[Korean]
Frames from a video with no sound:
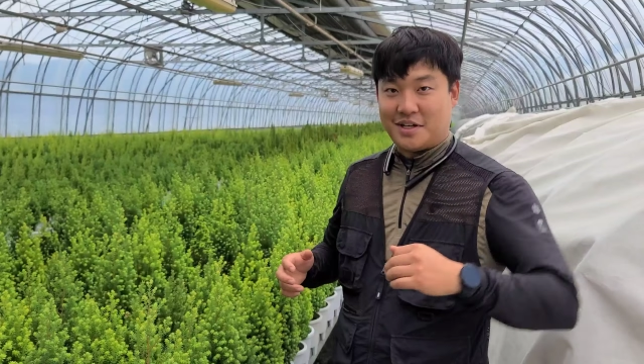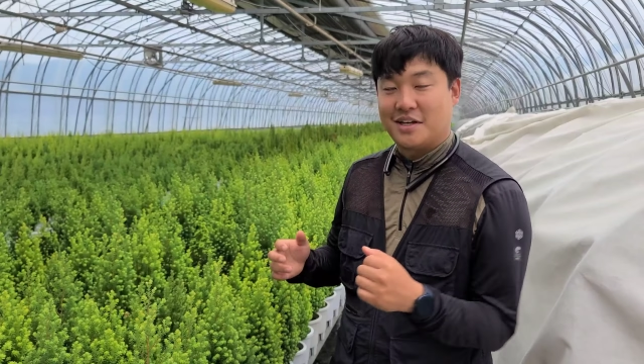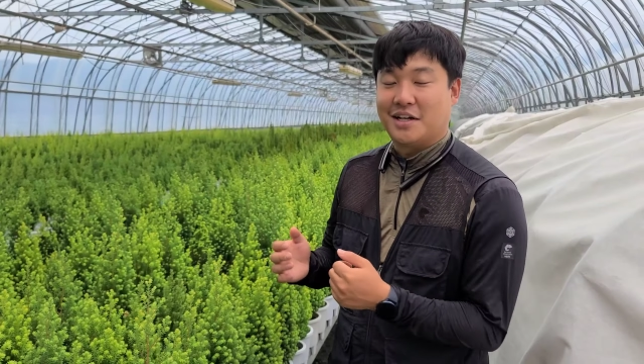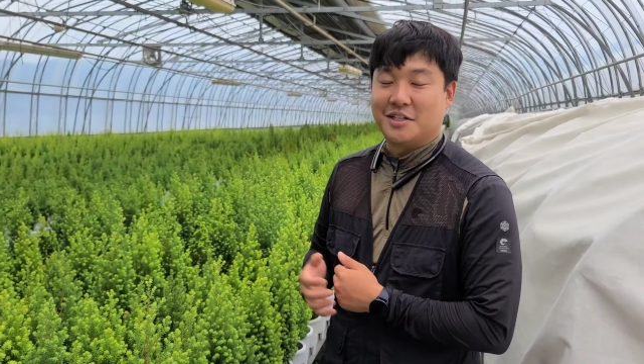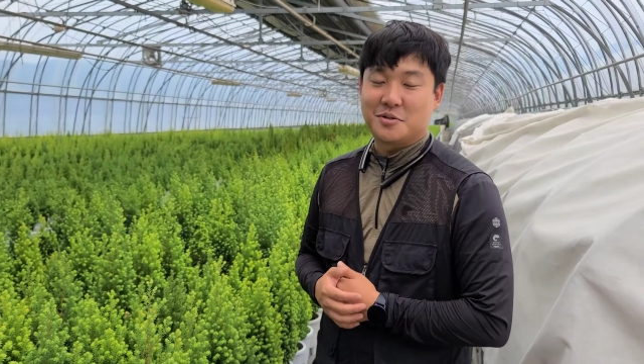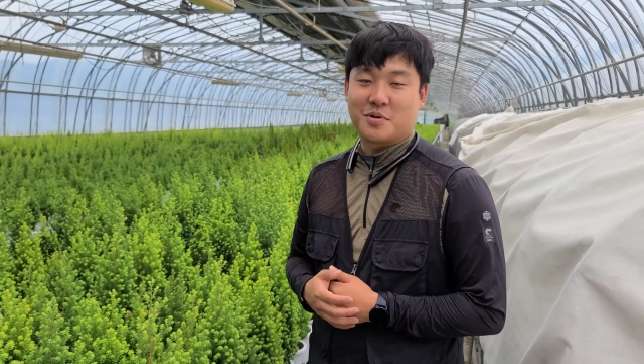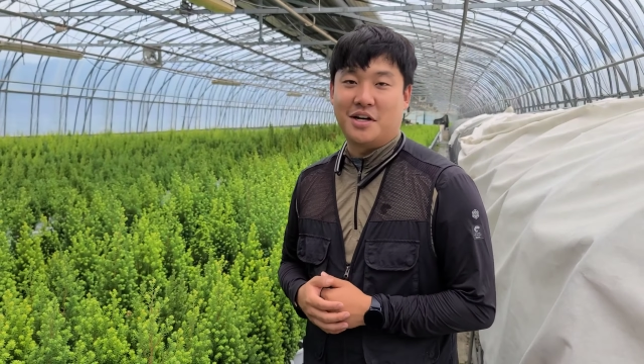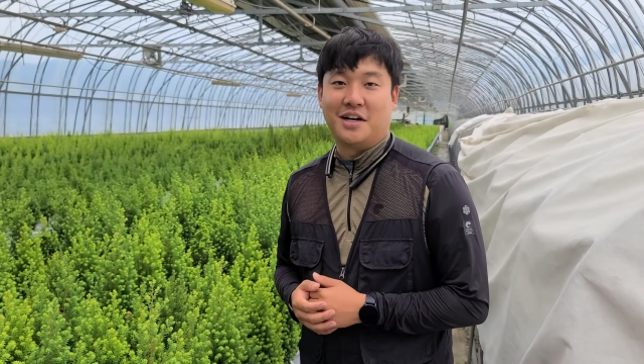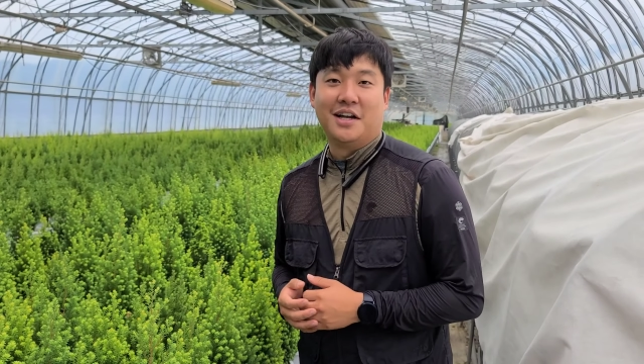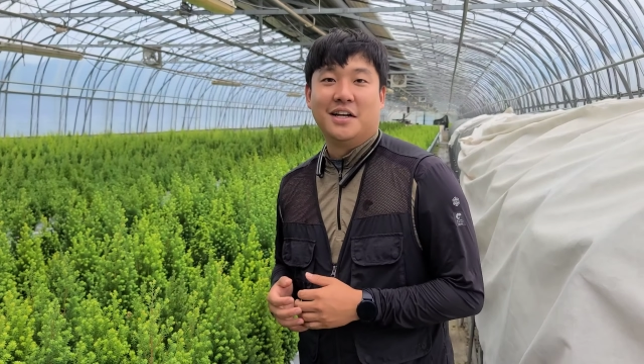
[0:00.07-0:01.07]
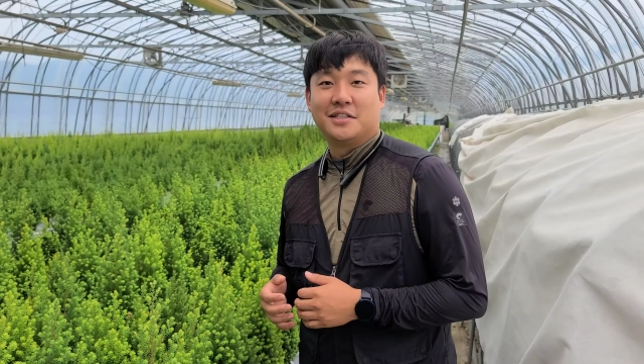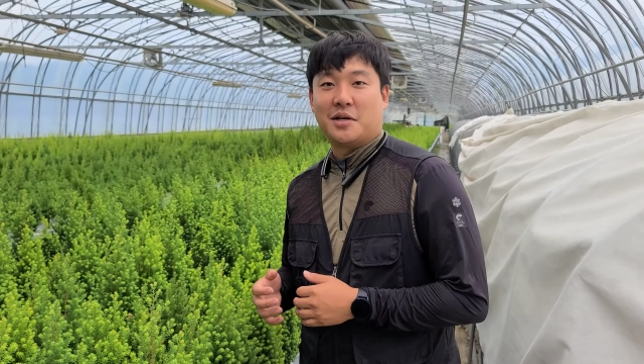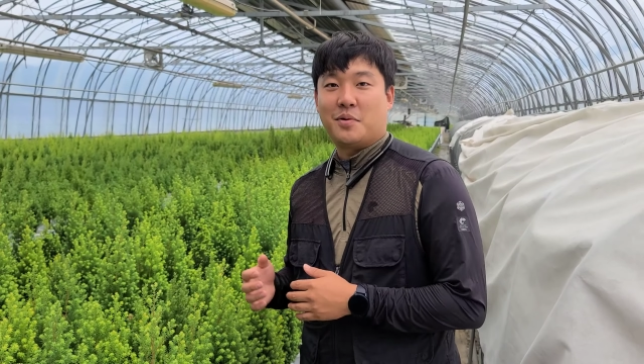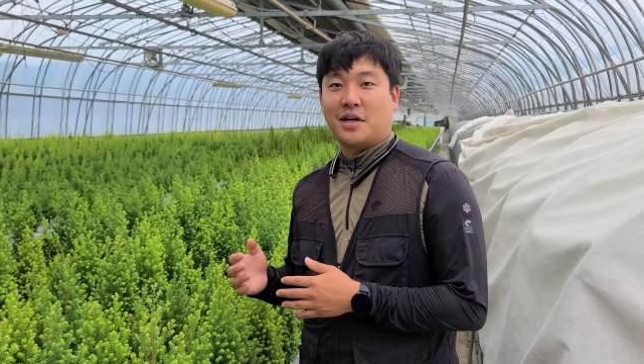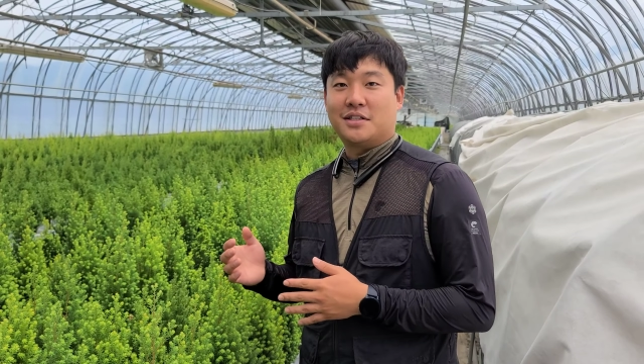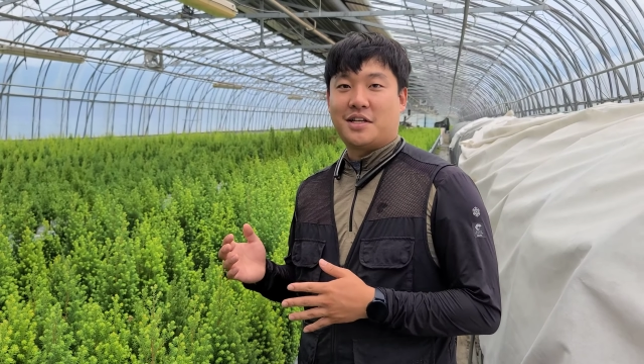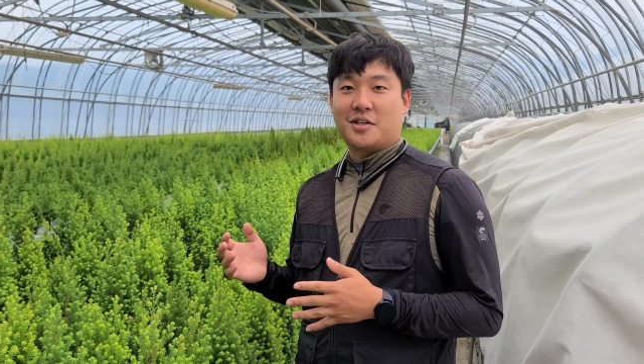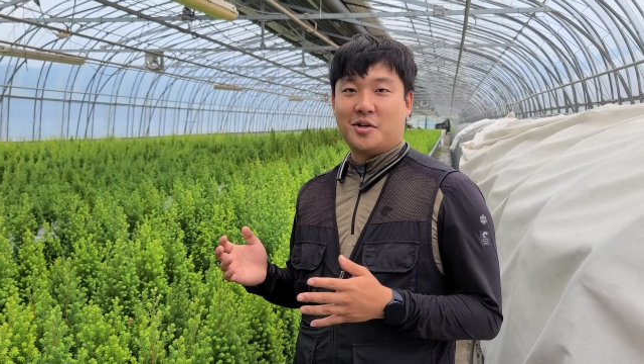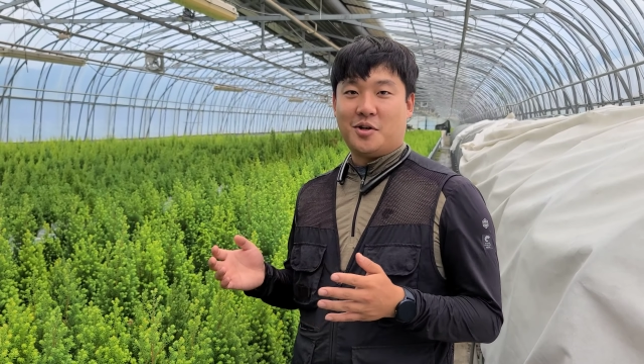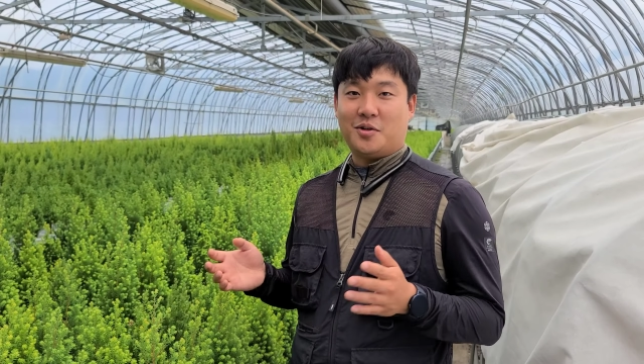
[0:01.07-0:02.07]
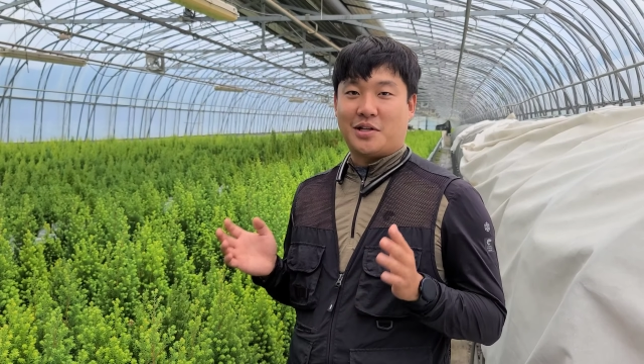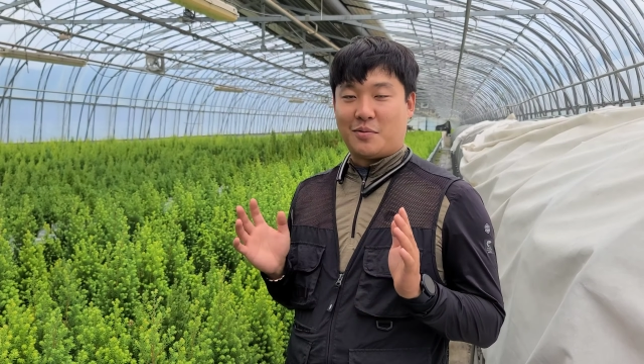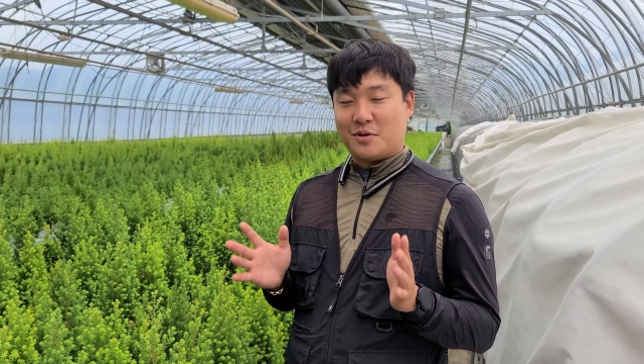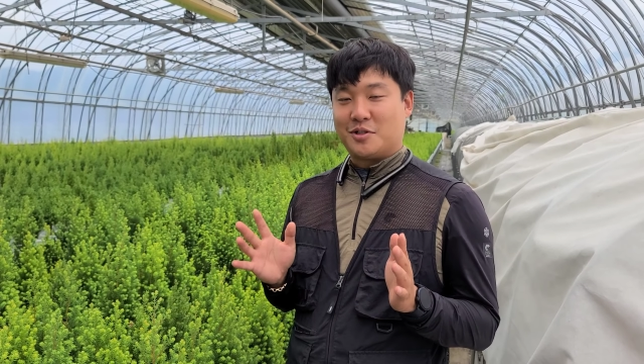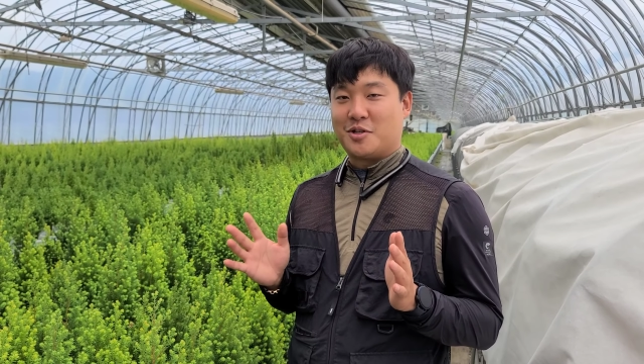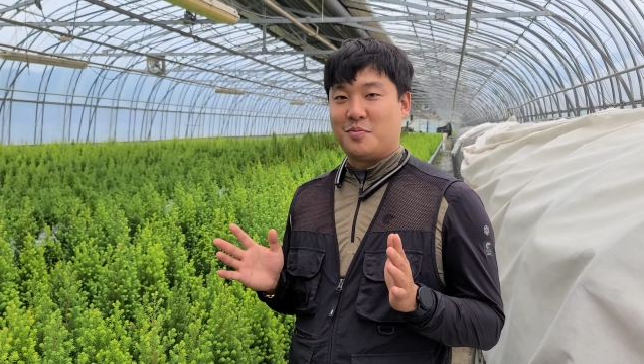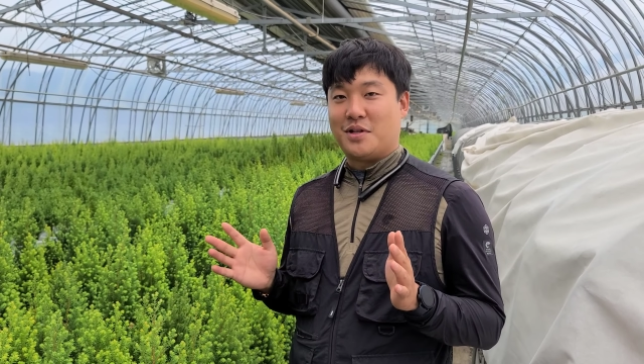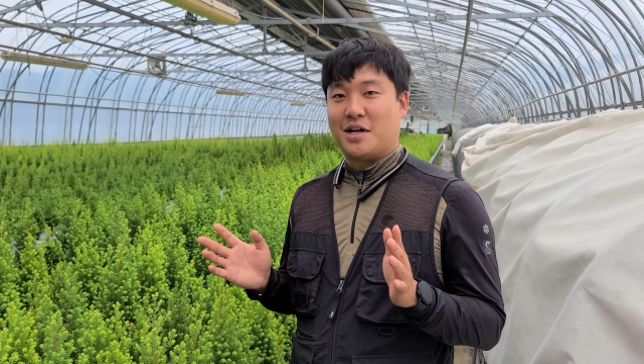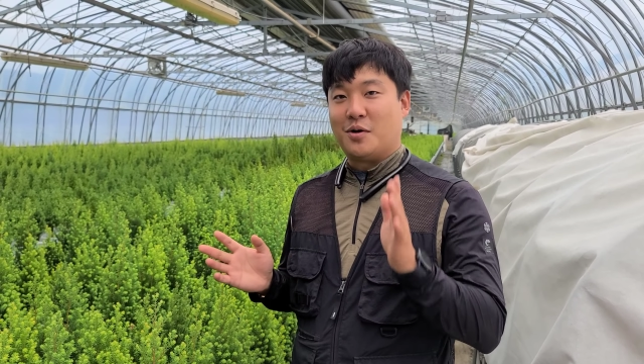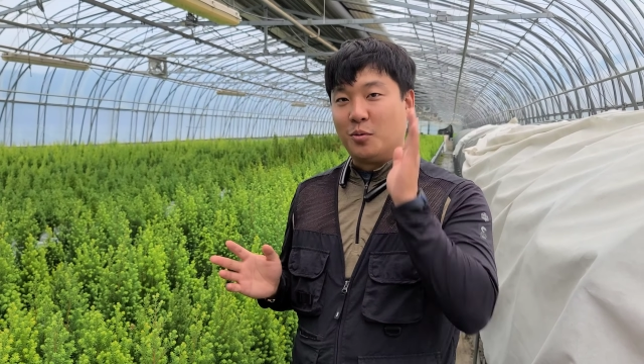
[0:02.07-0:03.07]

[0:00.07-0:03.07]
네, 안녕하십니까. 제이비 가든센터 남의 전설입니다.